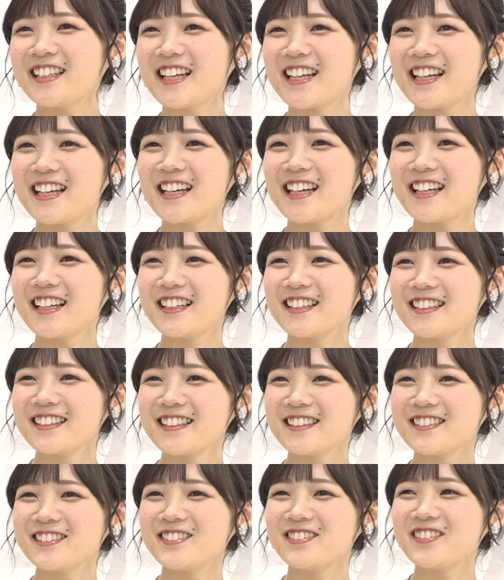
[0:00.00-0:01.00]
で
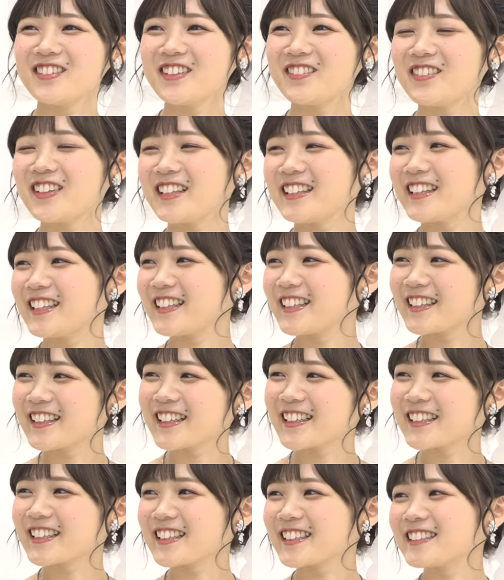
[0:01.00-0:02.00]
海辺で
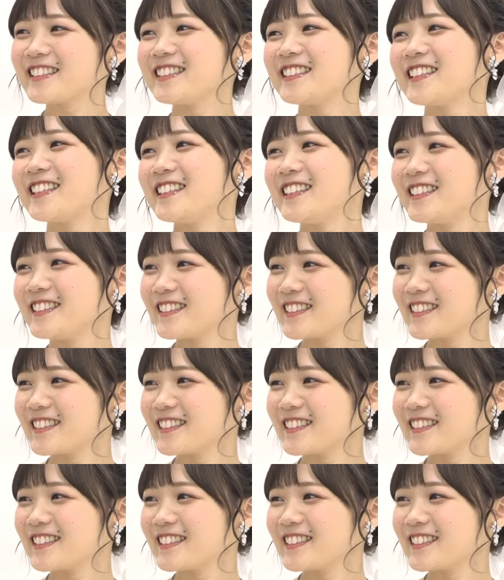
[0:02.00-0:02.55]
キャッキャしたいで